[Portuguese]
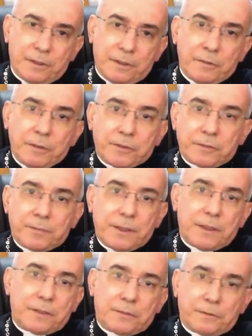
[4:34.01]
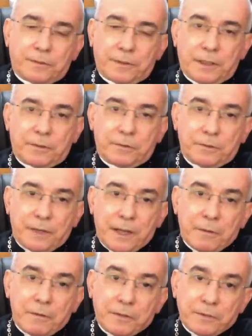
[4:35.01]
e o Espírito Santo
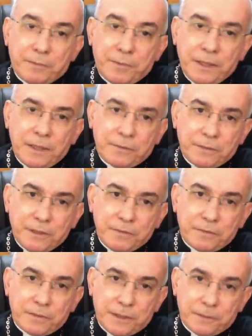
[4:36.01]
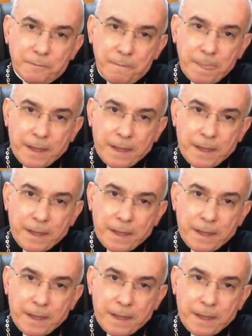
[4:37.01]
é o Espírito Divino,